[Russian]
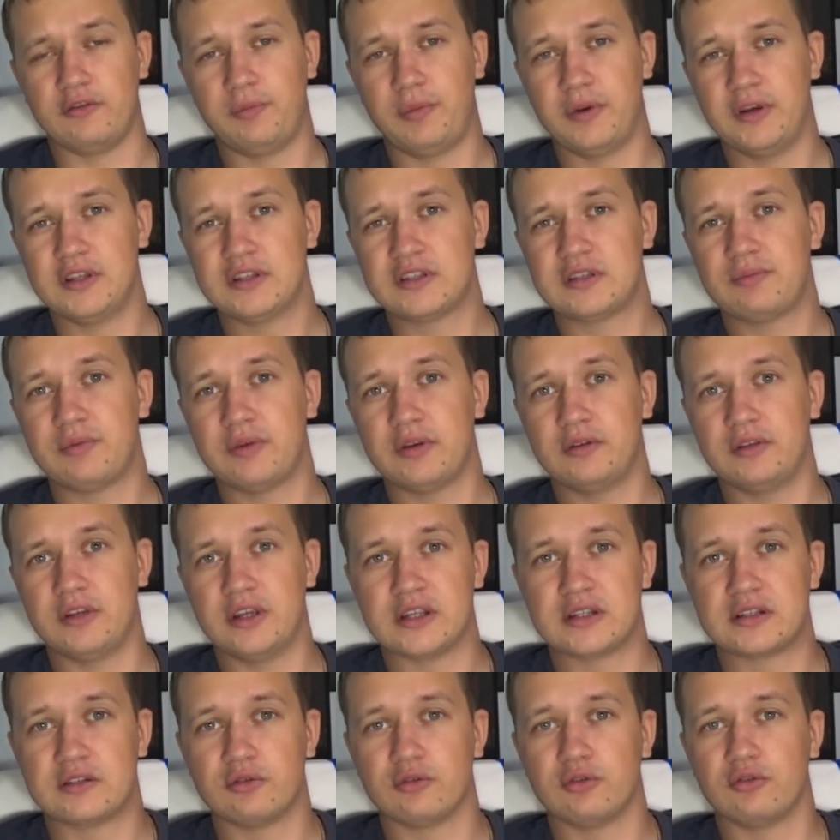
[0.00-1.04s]
В принципе,
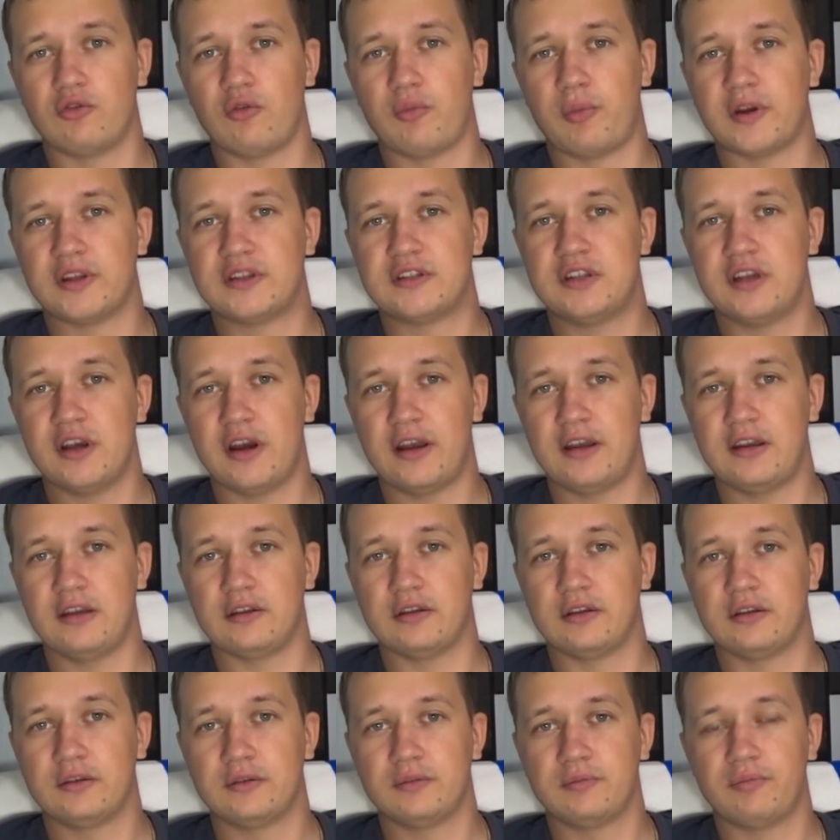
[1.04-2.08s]
если он его
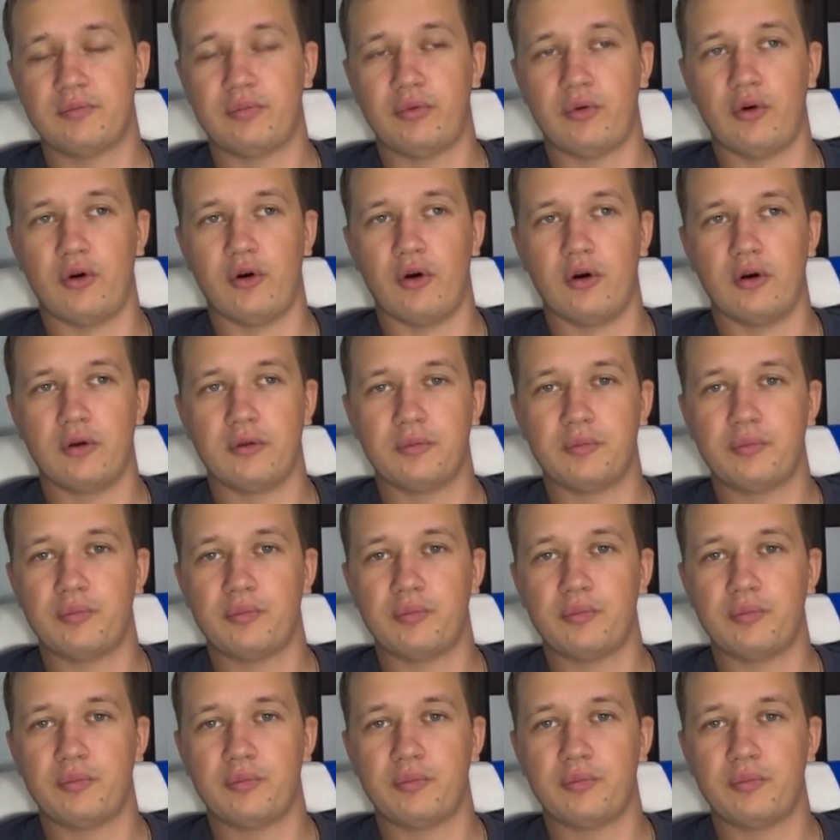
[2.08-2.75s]
подтянет по